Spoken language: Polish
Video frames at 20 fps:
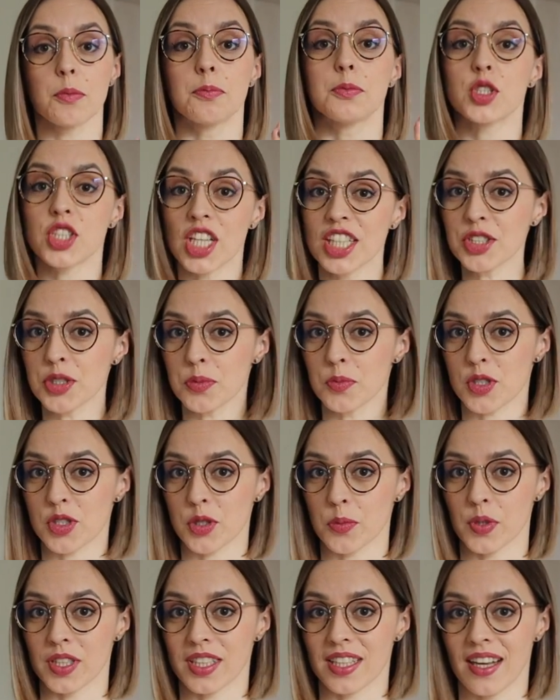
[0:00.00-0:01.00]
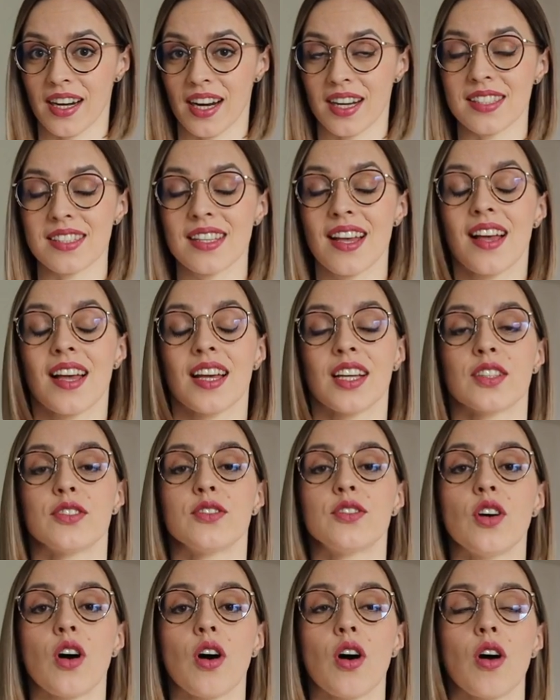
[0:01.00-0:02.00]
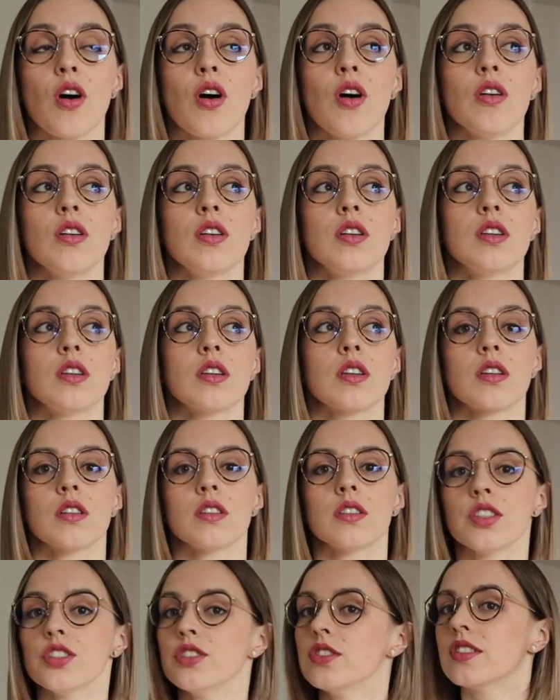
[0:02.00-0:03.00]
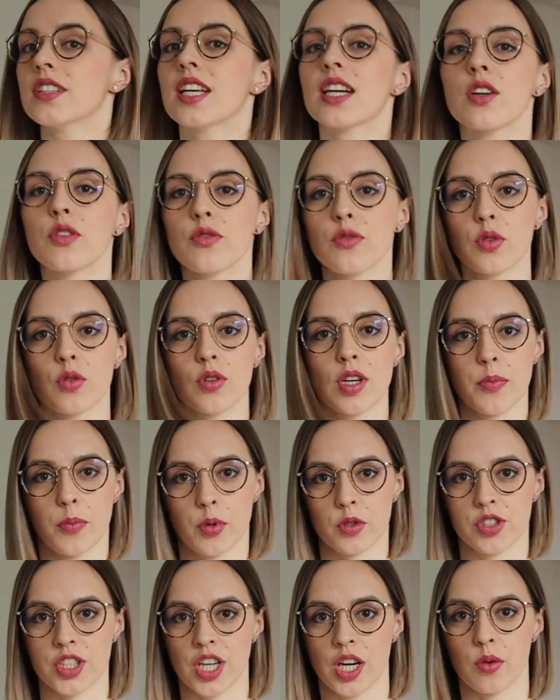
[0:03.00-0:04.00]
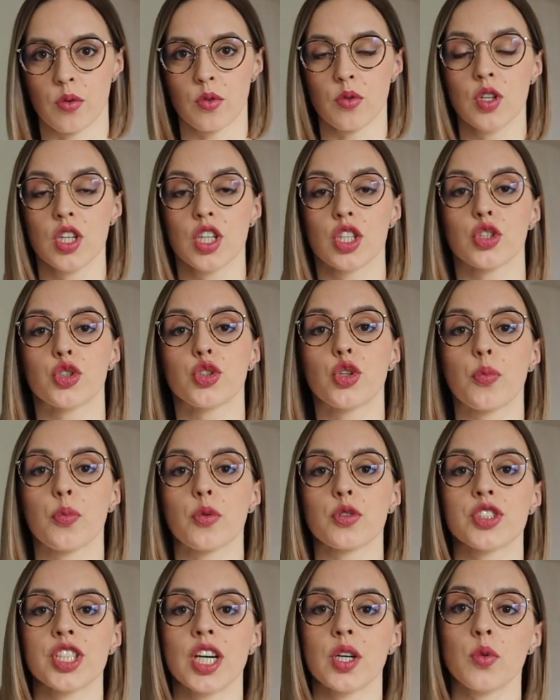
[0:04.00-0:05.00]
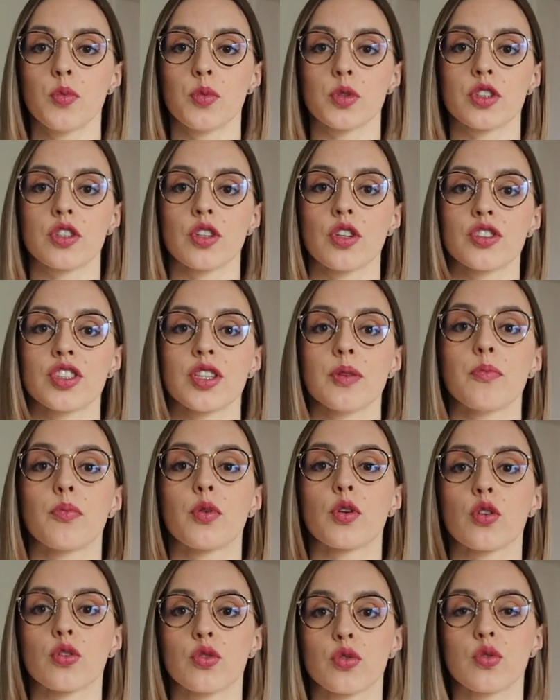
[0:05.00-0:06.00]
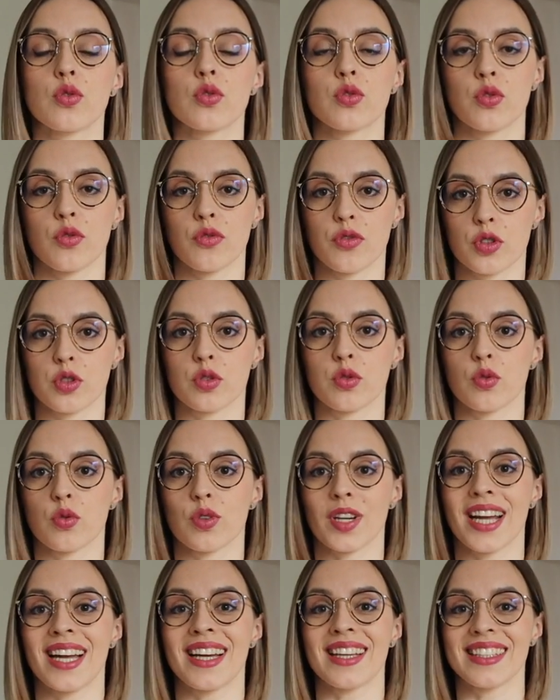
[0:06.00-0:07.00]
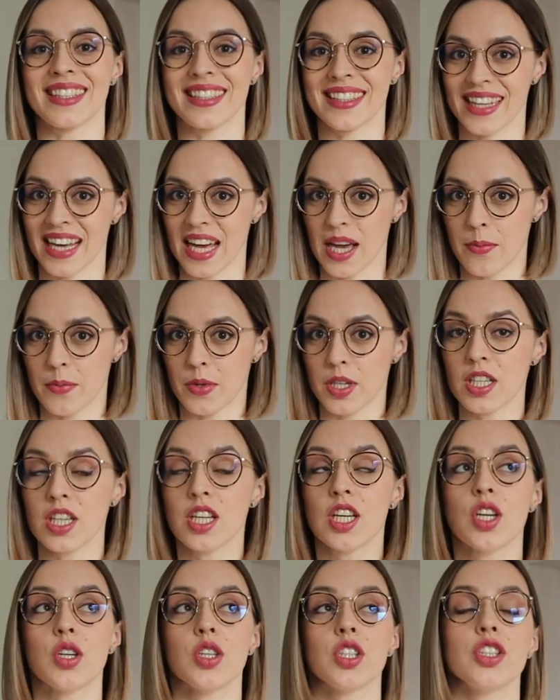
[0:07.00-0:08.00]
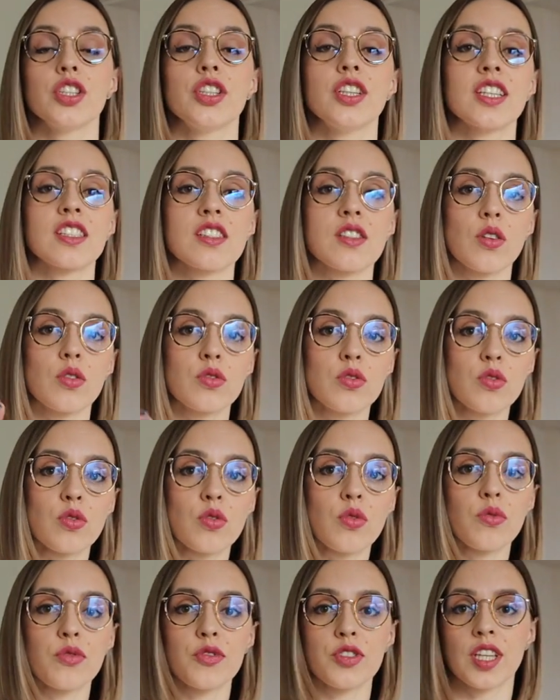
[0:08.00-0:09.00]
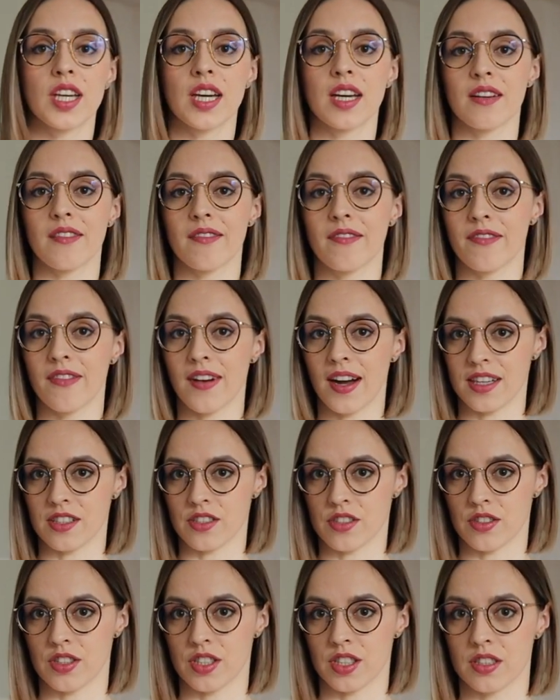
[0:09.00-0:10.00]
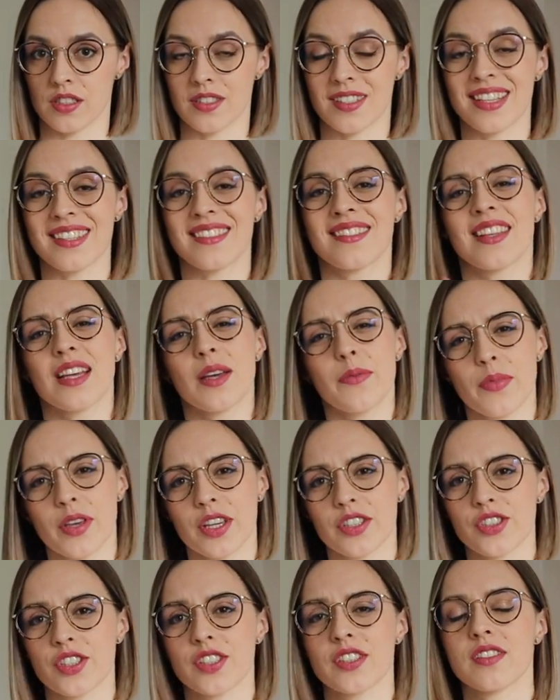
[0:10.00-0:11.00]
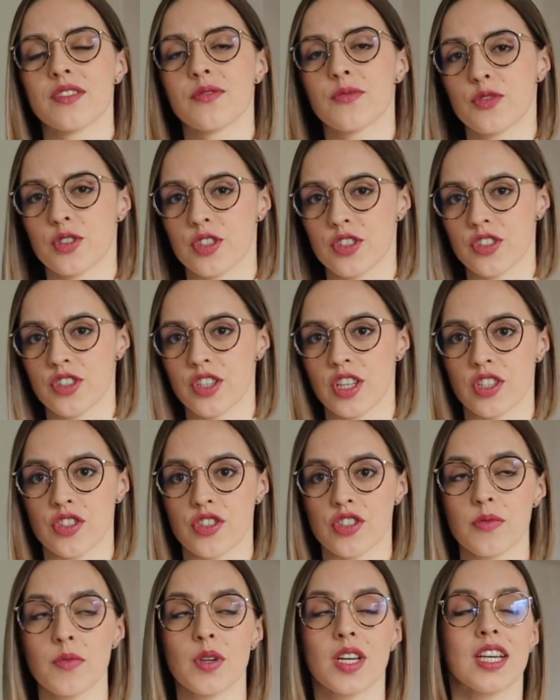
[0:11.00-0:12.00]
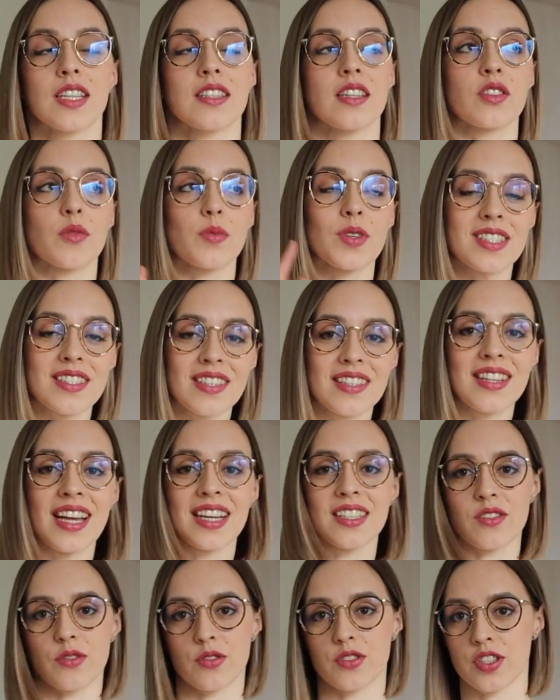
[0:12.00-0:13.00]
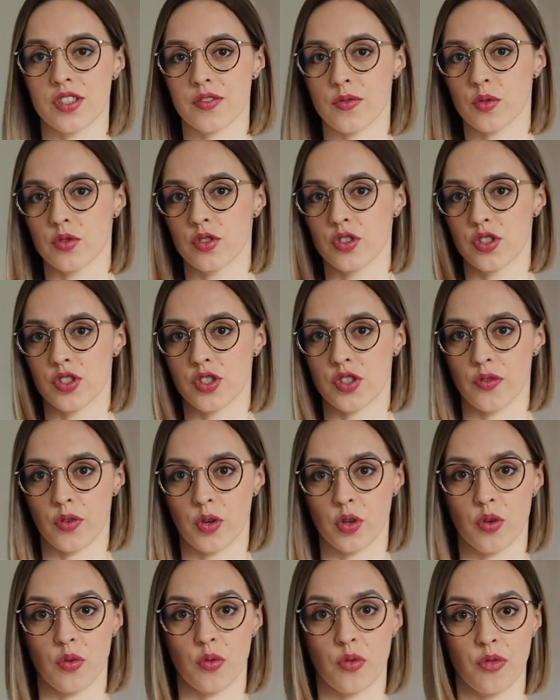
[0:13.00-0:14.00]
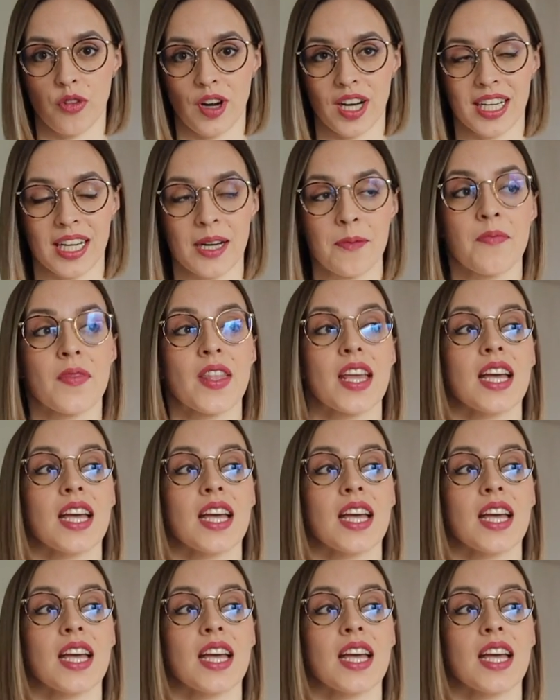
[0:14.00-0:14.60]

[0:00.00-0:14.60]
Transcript: Przejdźmy sobie teraz do innego w ogóle podziału, do podziału pod kątem produktów, które jemy i jest on równie ważny. Zazębia się z tym wcześniejszym, natomiast na co chcę zwrócić Twoją uwagę?